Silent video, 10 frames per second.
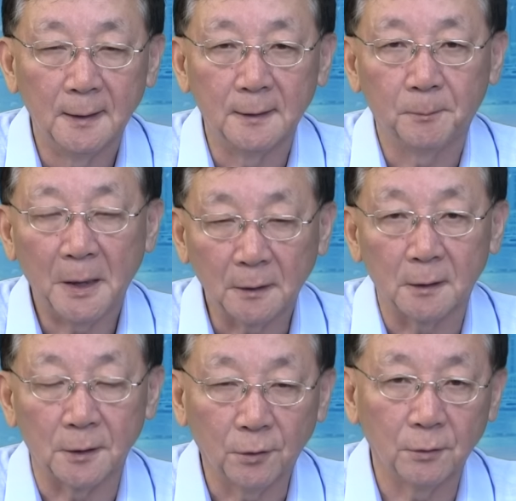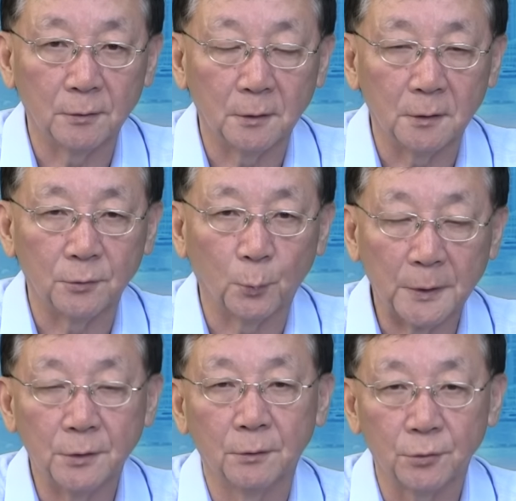碰到以后维
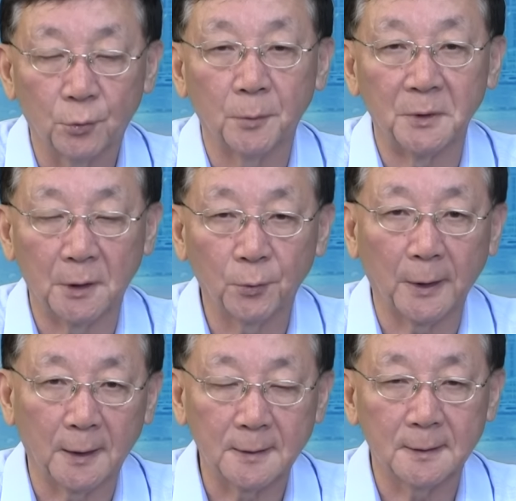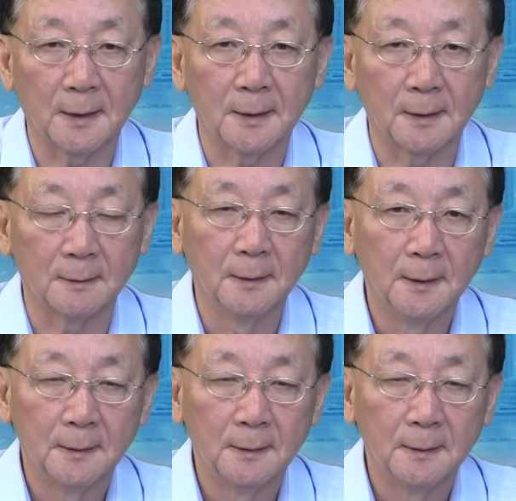修就会比较贵啊，再加上